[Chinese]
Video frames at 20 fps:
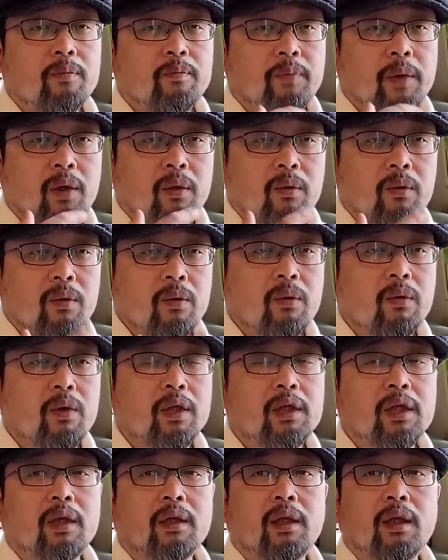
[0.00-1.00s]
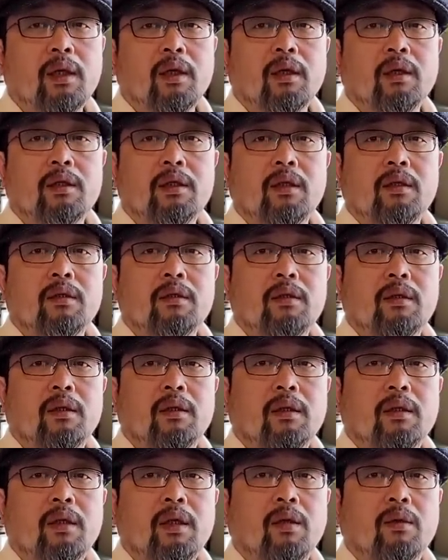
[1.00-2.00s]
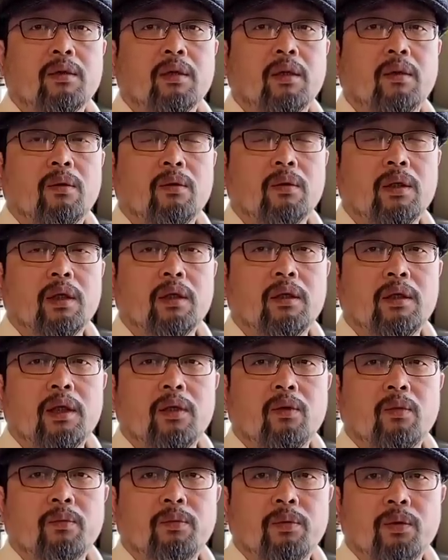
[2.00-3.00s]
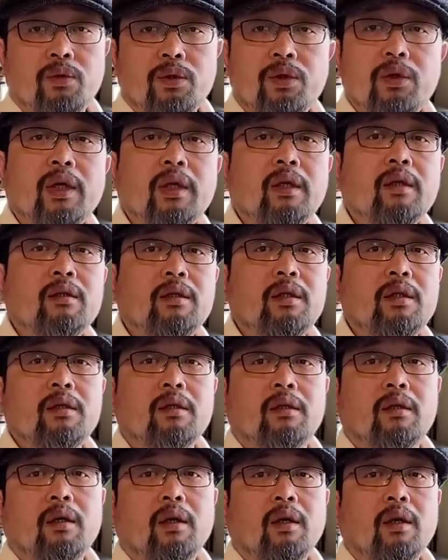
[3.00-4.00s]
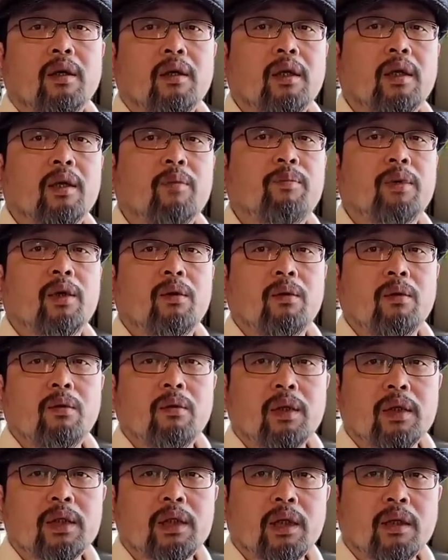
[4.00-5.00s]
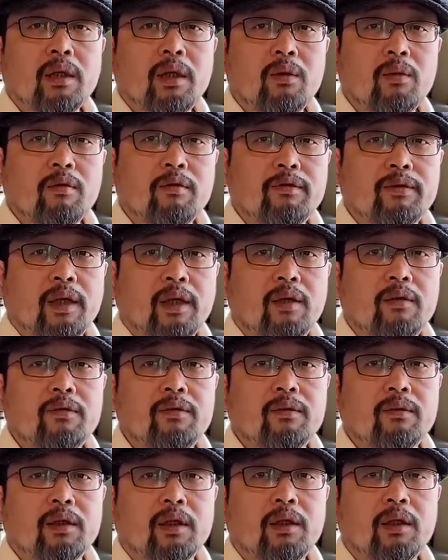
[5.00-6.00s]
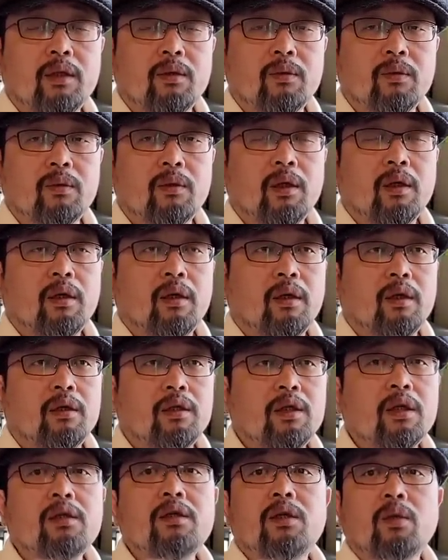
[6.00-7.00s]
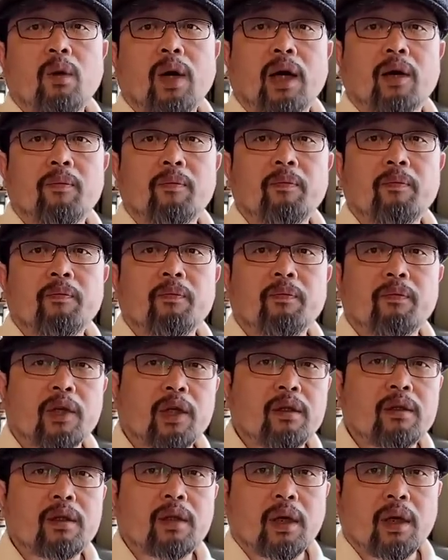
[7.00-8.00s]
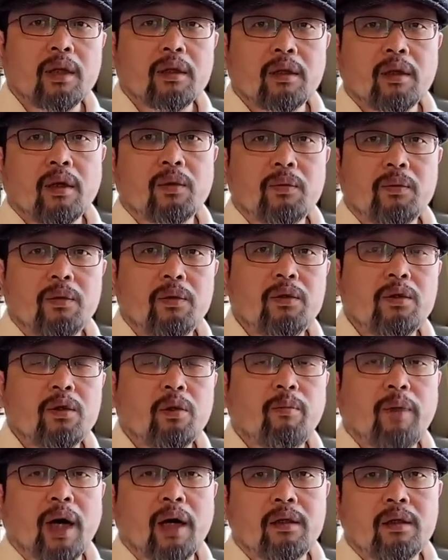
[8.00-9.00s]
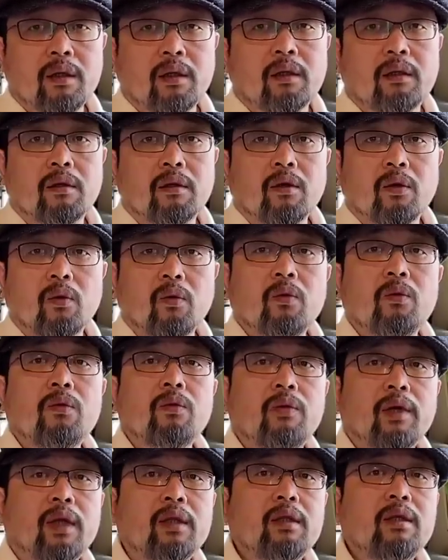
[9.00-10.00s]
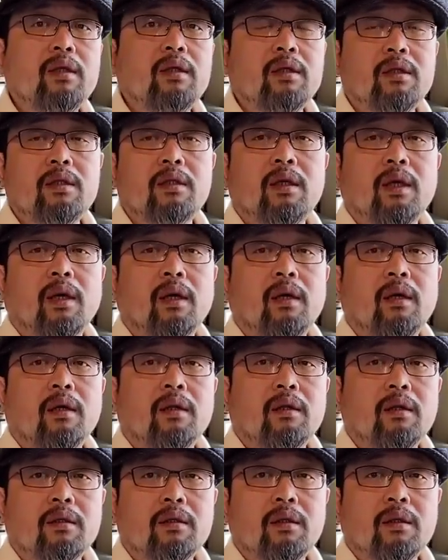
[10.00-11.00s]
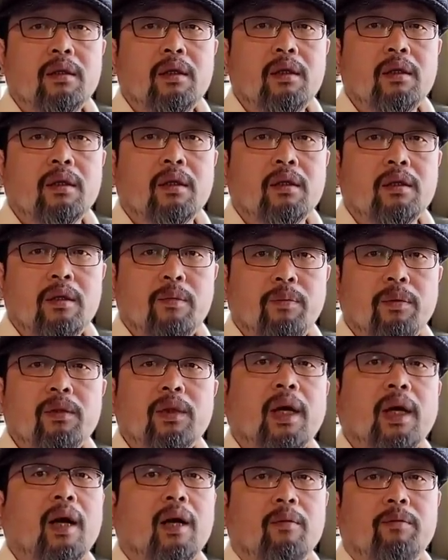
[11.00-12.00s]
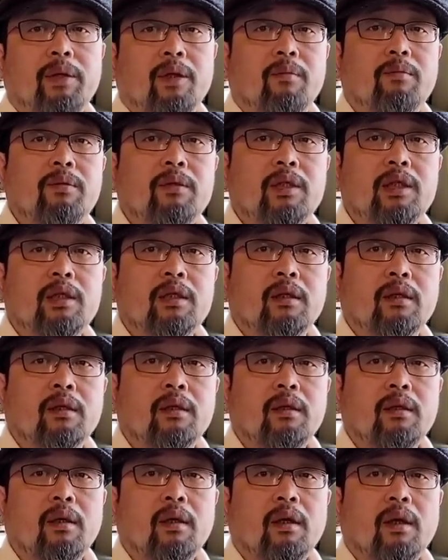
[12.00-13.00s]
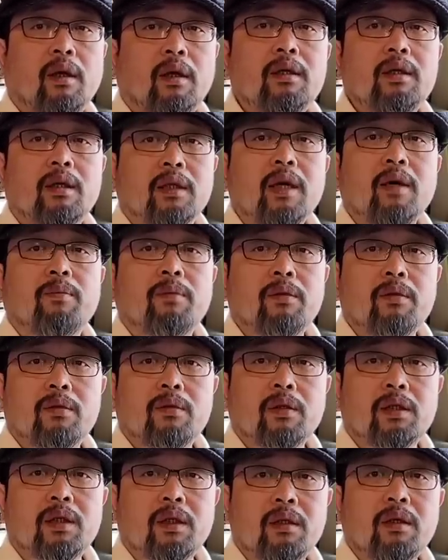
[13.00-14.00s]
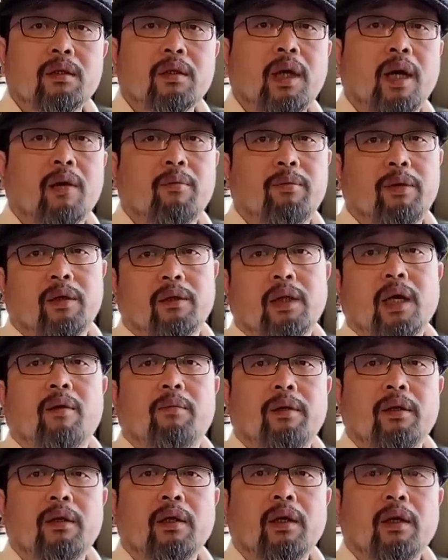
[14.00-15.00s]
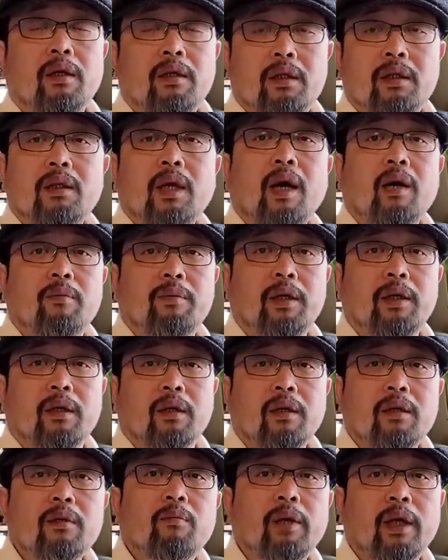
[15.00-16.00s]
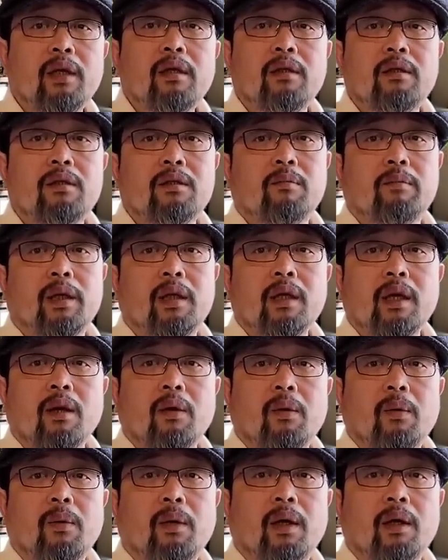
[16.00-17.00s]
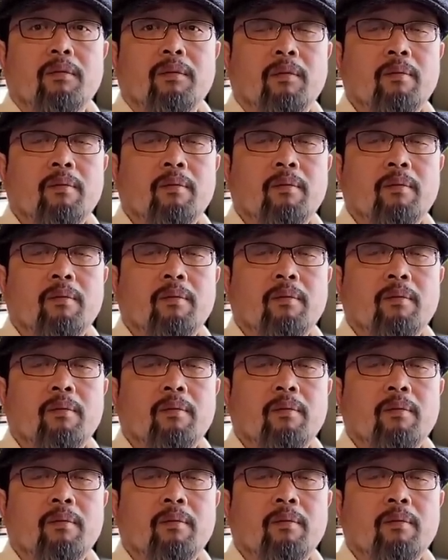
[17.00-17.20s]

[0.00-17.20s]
包括像这个政策的掉头的这种不确定性，那包括像这种反腐的这种呃政治化，那它等于就把整个公务员体系啊弄成一个你不躺平不行，而且他也不是说真正躺平，躺平真躺平了就没就没人干活了嘛，